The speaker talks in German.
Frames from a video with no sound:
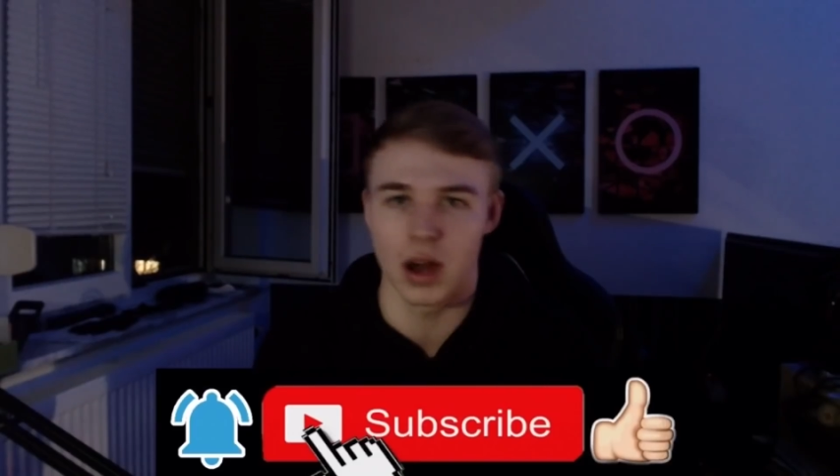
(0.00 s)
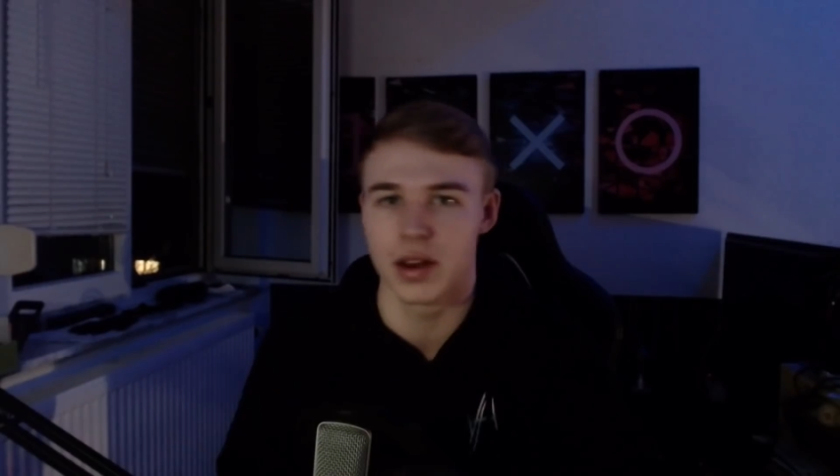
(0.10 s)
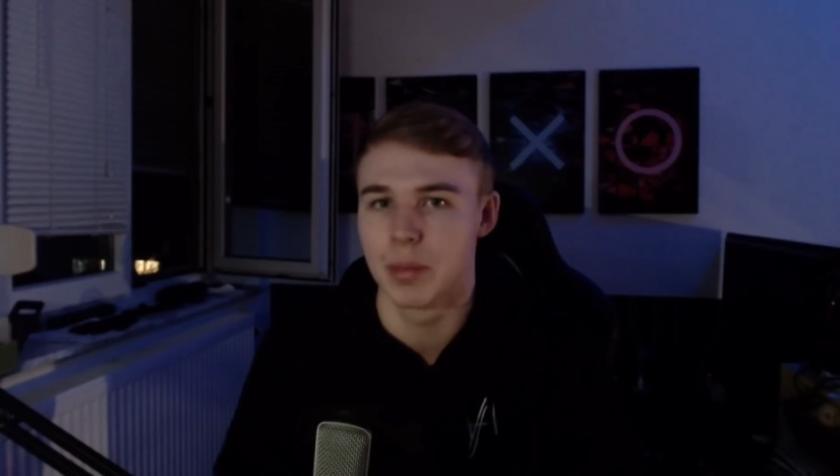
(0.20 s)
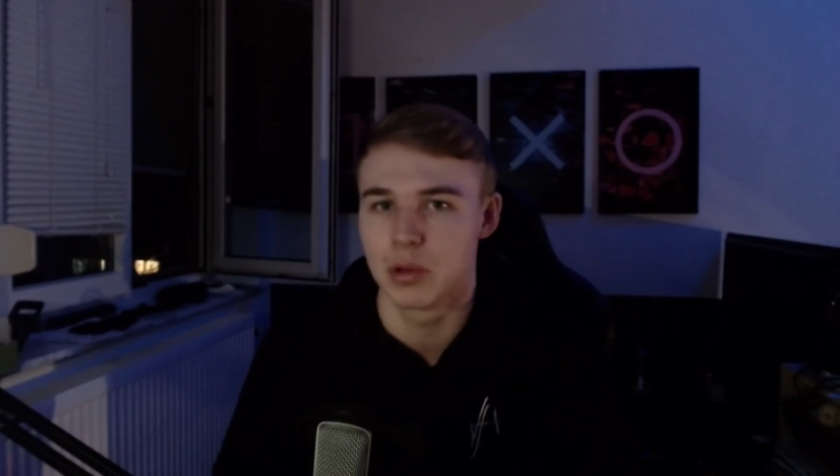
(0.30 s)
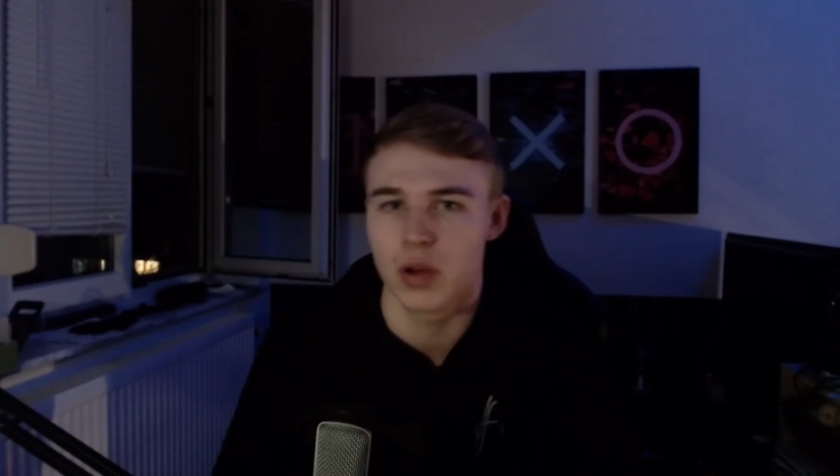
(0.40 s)

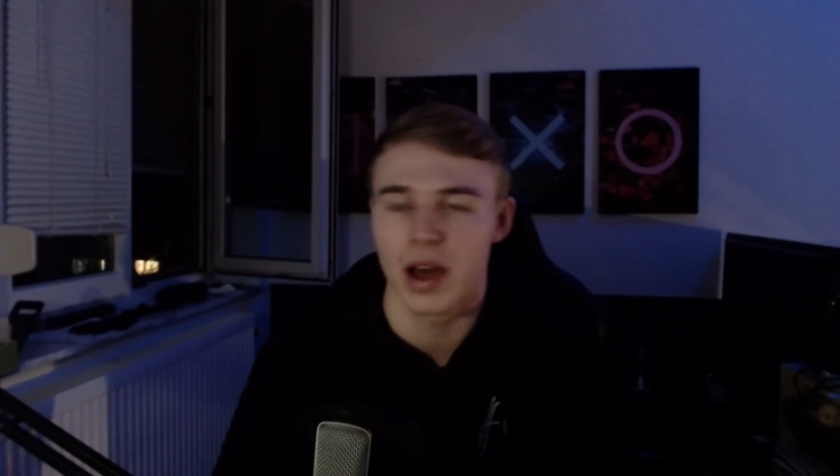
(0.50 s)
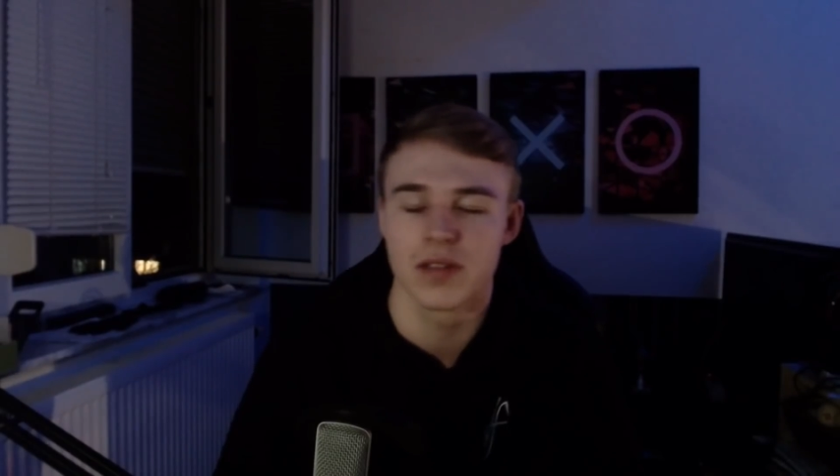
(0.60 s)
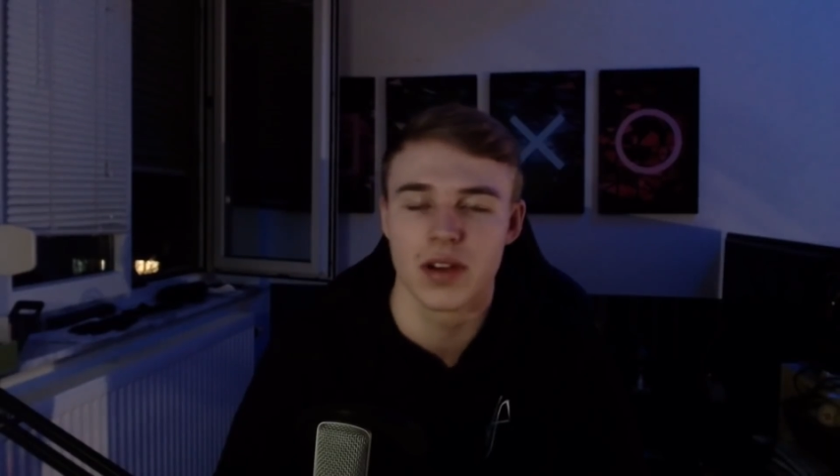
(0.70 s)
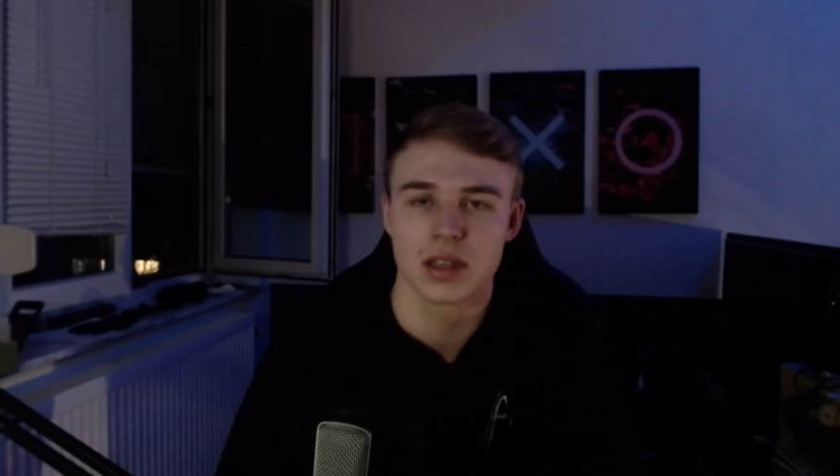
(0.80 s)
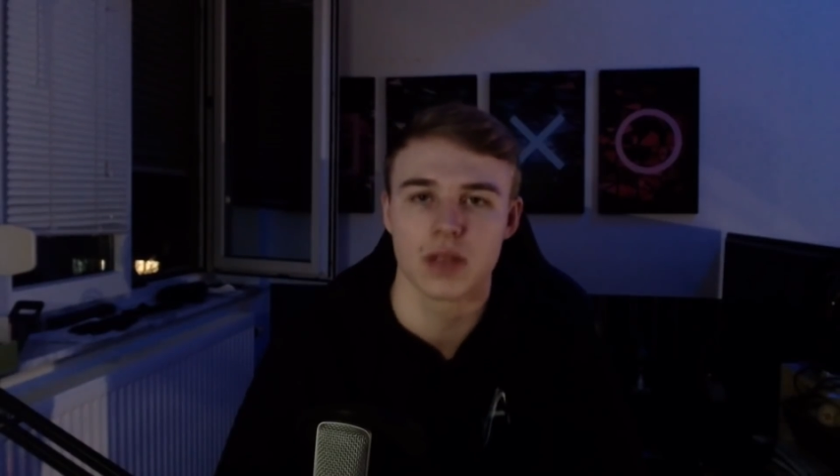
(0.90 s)
damit du keine
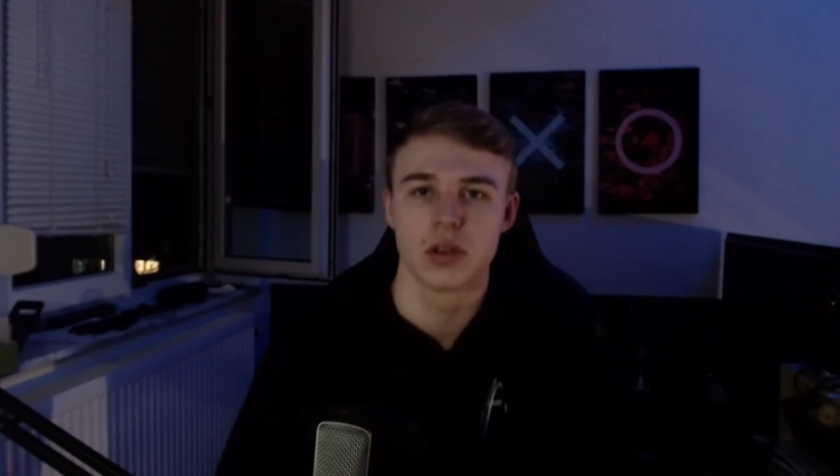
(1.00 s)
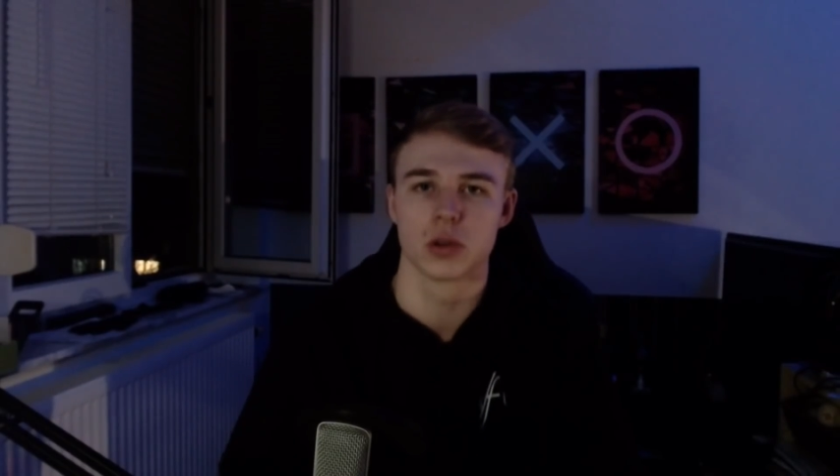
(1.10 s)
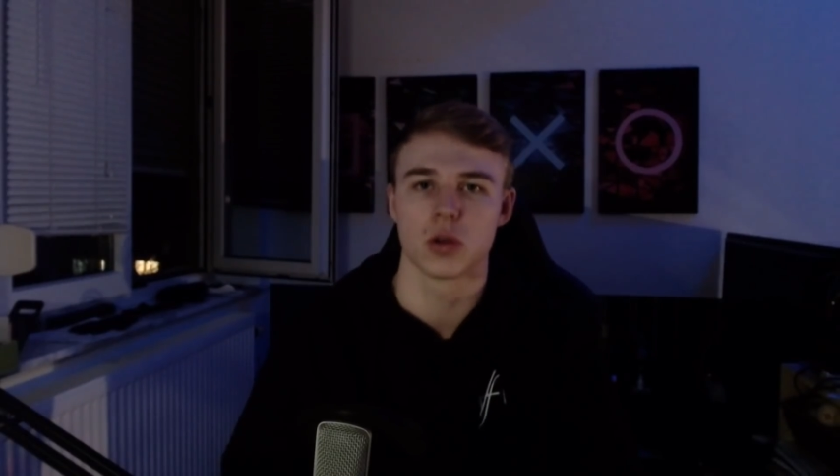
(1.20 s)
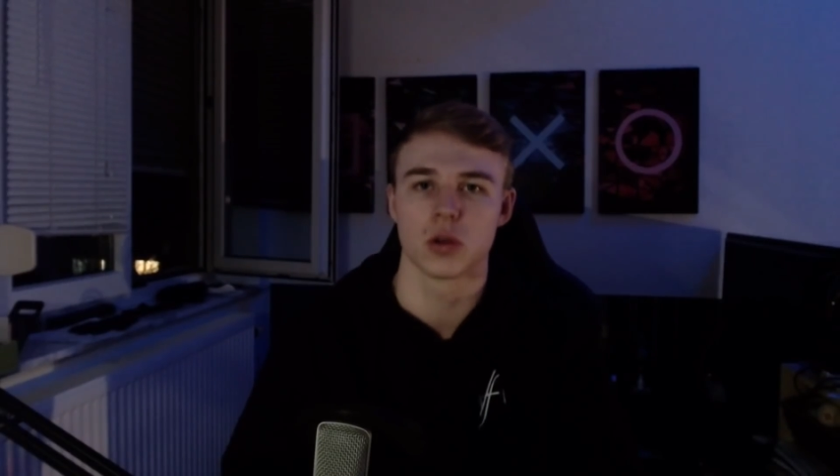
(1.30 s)
weiteren Videos und